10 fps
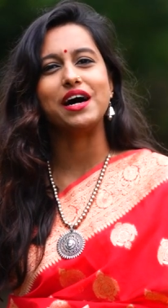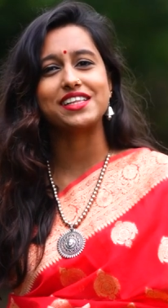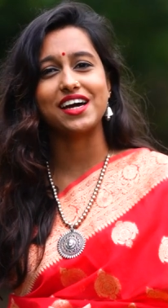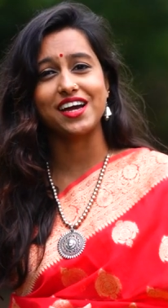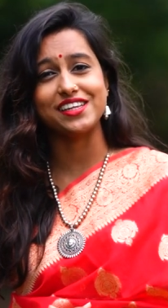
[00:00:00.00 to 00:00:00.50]

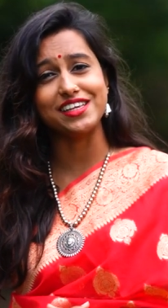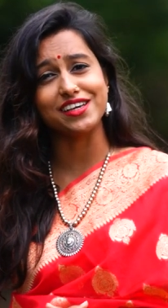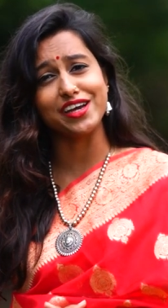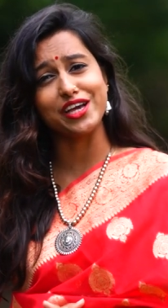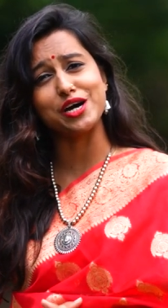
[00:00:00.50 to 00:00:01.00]
माता रानी
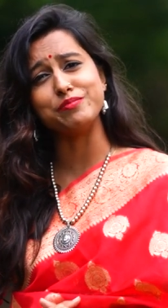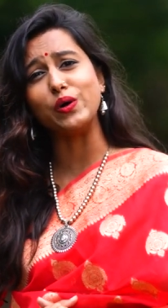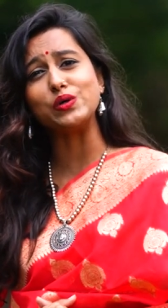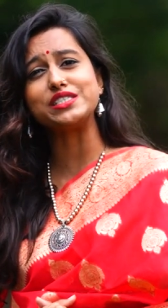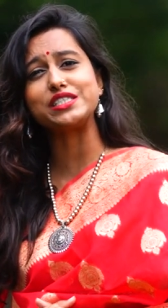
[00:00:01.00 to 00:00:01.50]
का यह
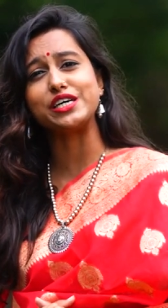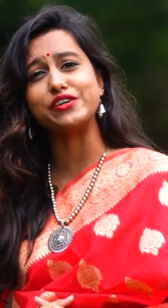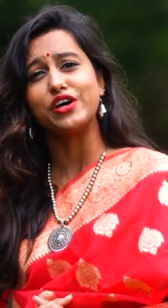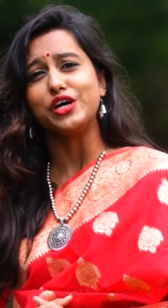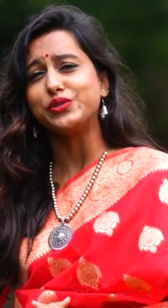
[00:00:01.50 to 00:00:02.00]

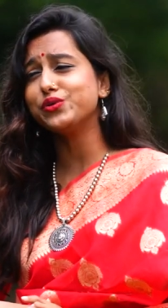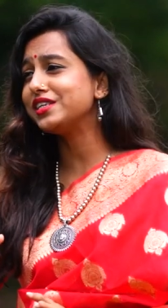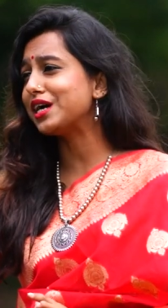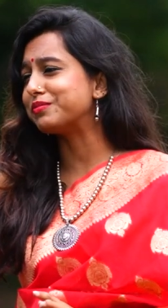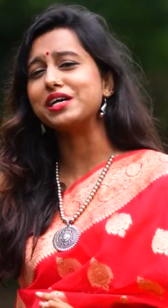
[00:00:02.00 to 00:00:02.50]
महोत्सव
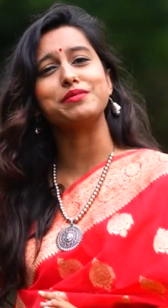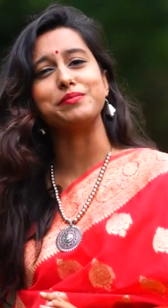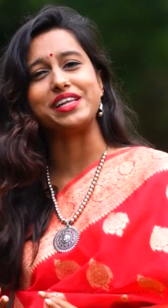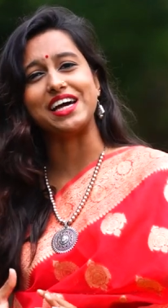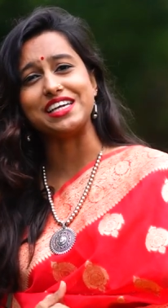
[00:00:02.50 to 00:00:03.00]
दुनिया भर में
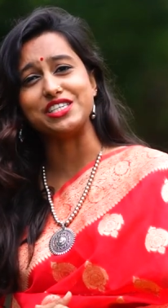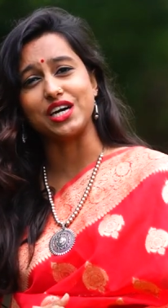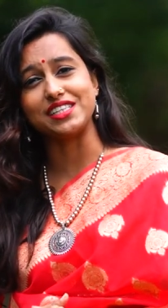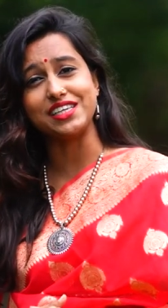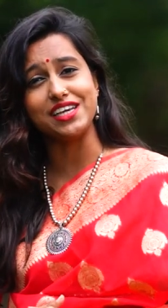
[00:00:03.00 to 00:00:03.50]
मनाई
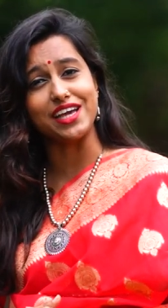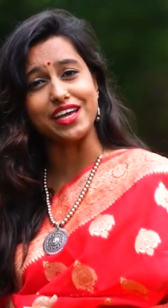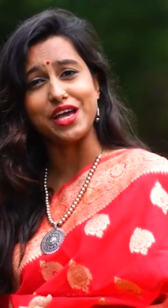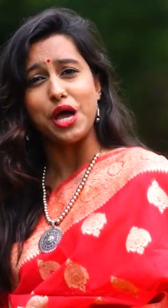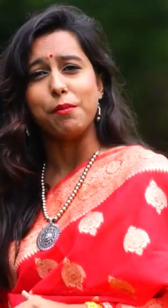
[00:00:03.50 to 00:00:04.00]
जाती
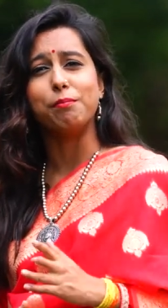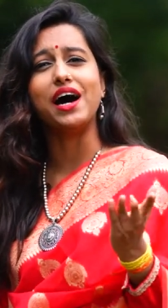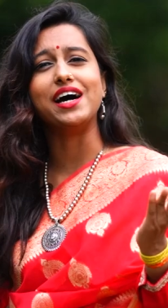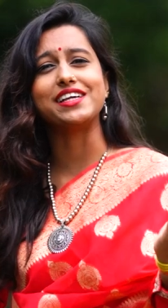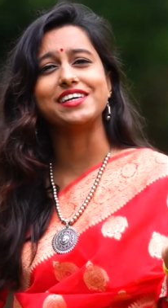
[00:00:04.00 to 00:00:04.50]
है
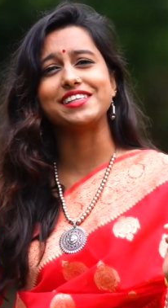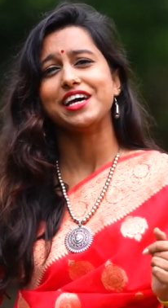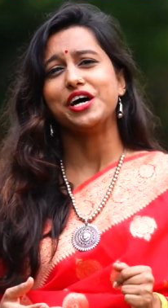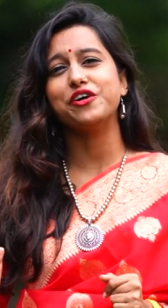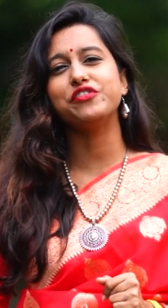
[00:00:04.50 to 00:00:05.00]
भारत
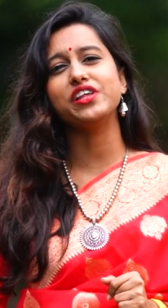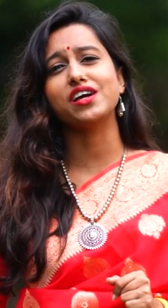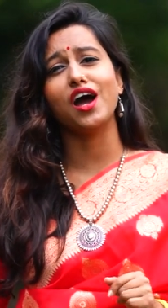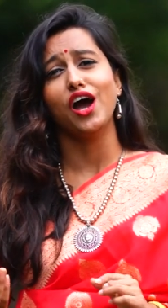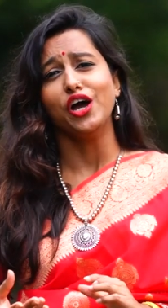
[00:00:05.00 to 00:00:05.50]

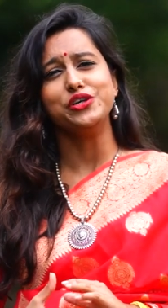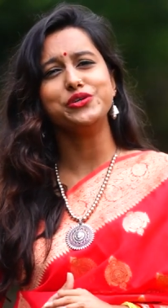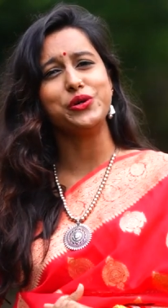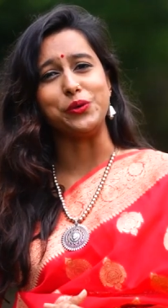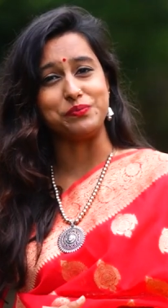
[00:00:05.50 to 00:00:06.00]
अफ्रीका
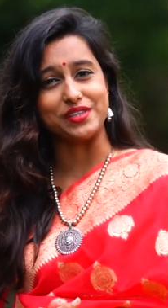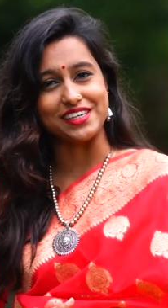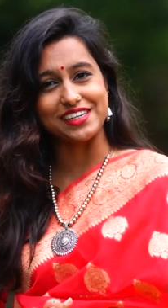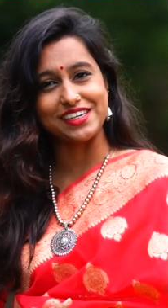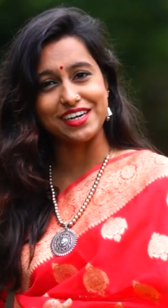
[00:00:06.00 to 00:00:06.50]
यूरोप
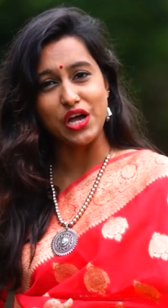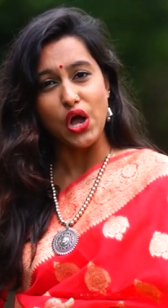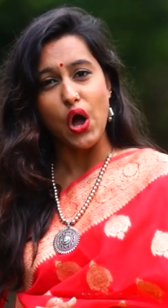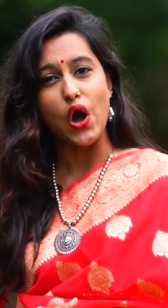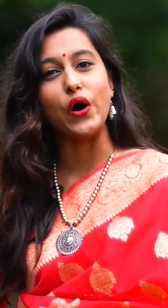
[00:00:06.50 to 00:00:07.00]
तक
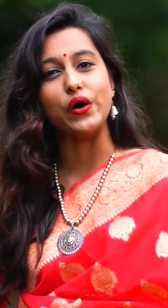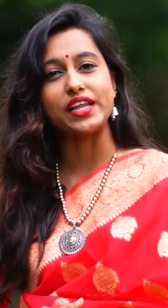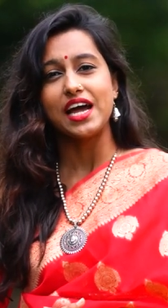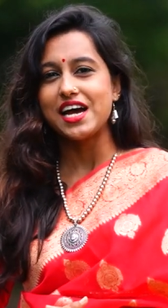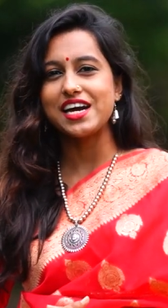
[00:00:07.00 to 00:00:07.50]

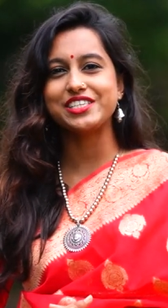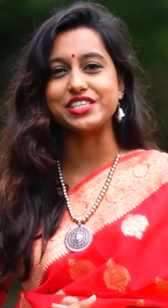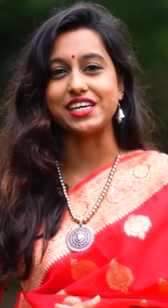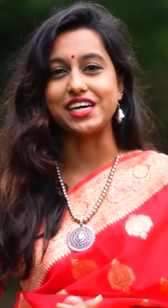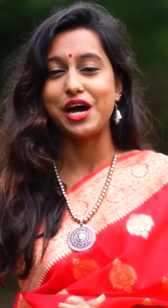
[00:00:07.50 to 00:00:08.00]
और हर
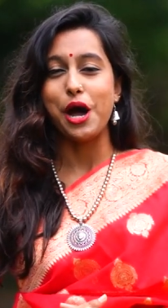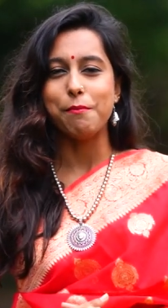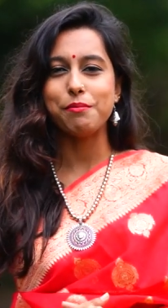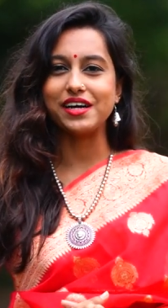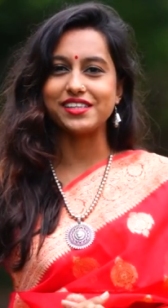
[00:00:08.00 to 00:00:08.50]
जगह
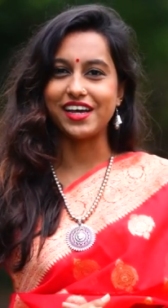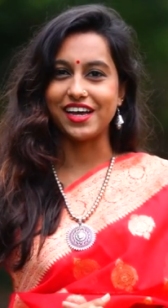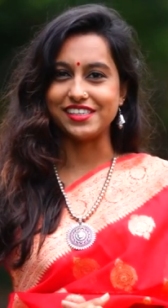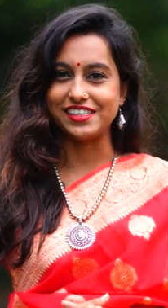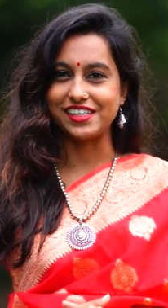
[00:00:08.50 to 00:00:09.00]
माता
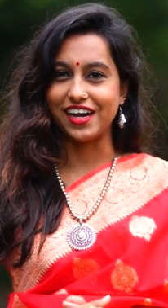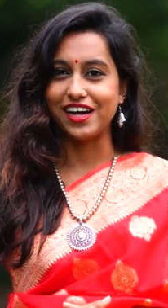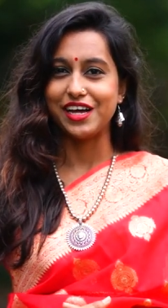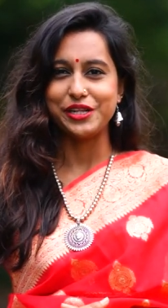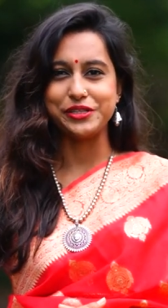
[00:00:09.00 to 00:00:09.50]
रानी
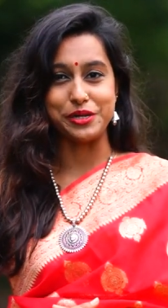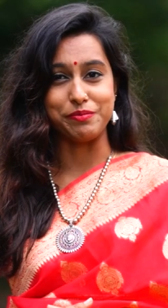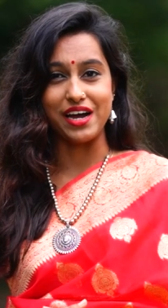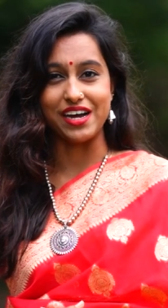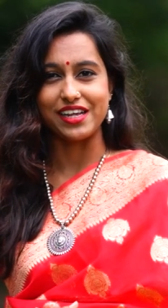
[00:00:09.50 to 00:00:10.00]
का
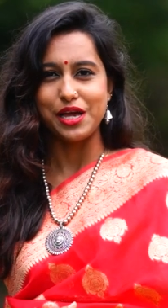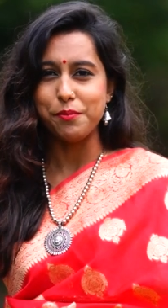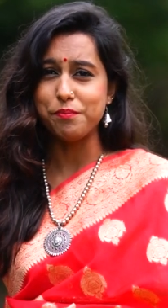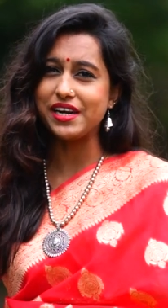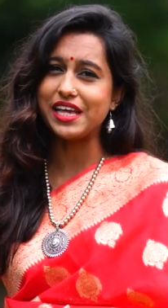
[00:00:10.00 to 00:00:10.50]
दरबार
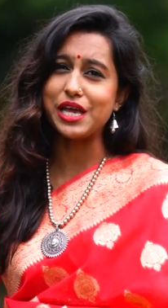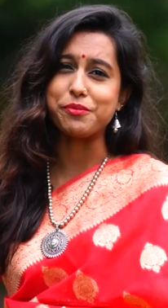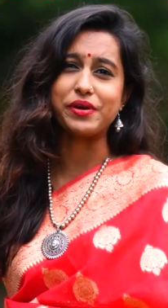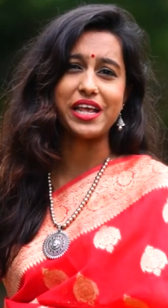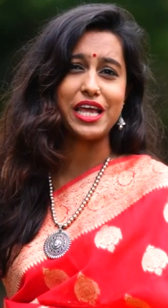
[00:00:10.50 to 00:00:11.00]
बड़े
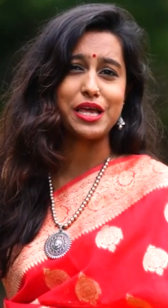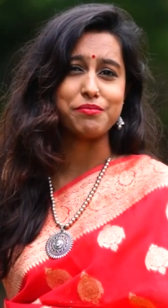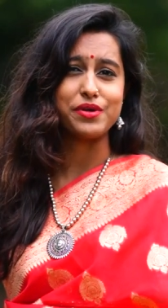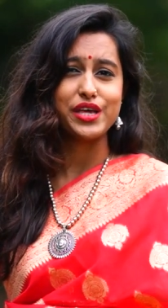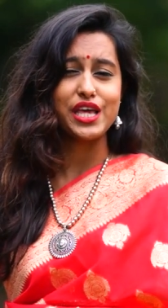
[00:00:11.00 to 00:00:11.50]

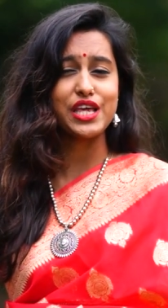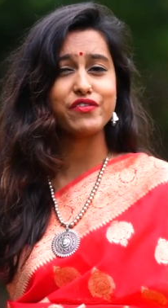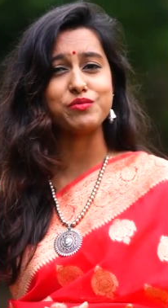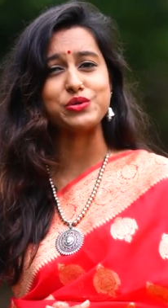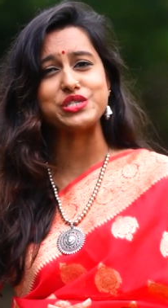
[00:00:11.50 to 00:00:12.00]
प्रेम
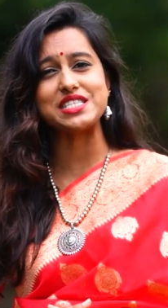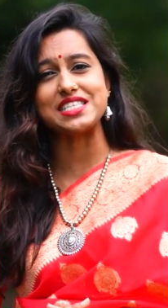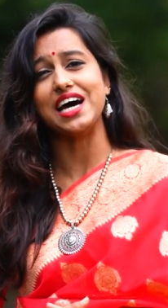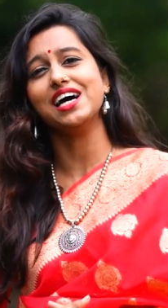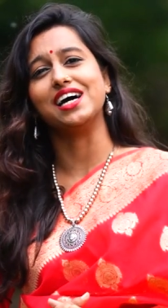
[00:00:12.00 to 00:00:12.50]
एवं
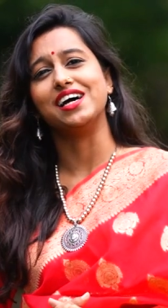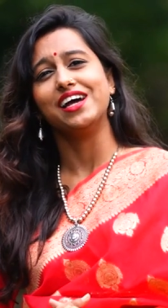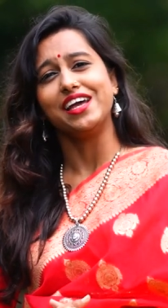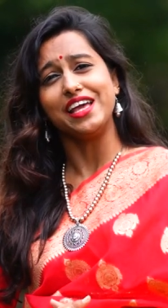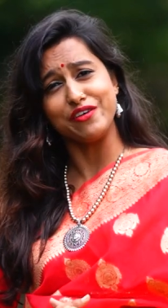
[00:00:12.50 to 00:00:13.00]
उत्साह
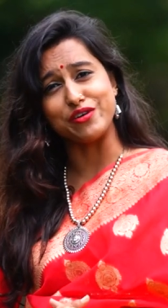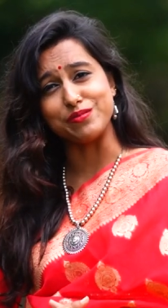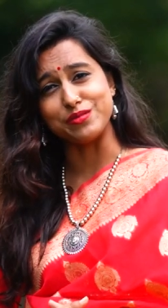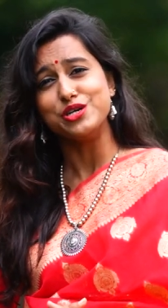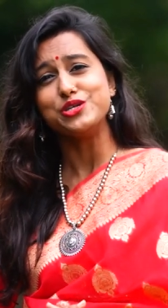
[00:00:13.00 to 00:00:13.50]

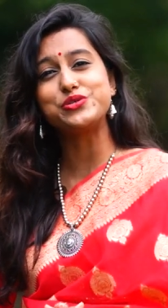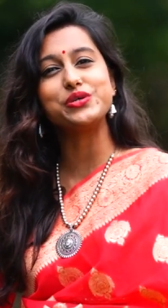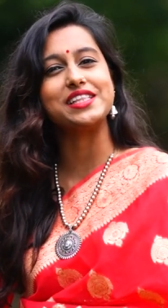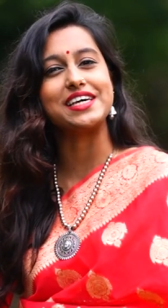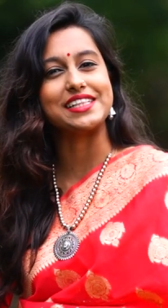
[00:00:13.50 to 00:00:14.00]
एवं
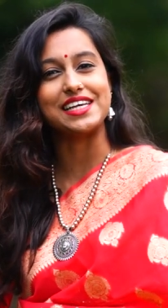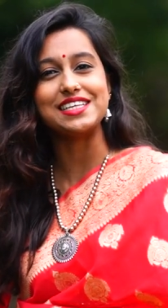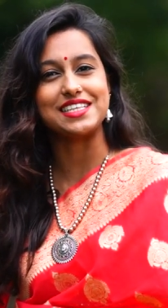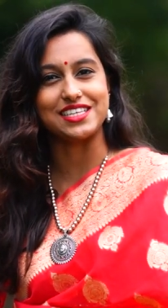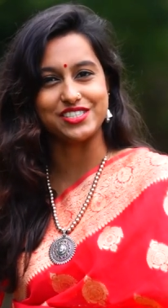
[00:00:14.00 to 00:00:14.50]
सुंदरता
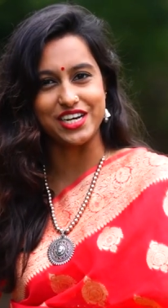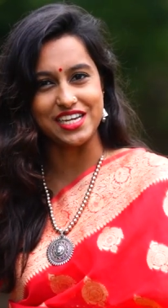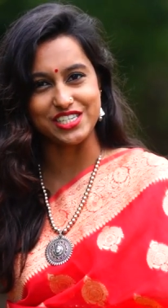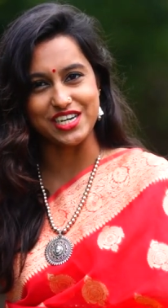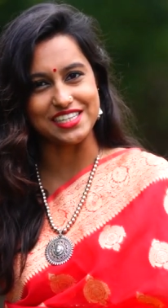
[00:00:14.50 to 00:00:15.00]
से
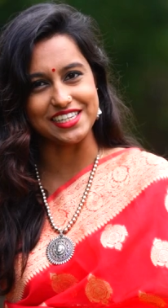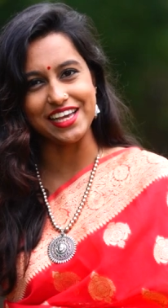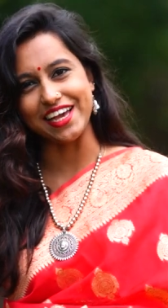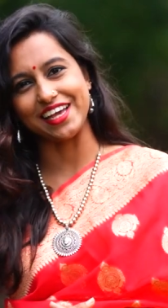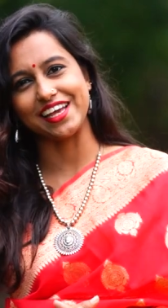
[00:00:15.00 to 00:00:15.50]
सजाई जाती
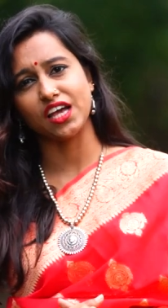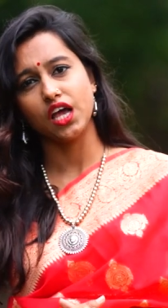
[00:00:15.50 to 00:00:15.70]
है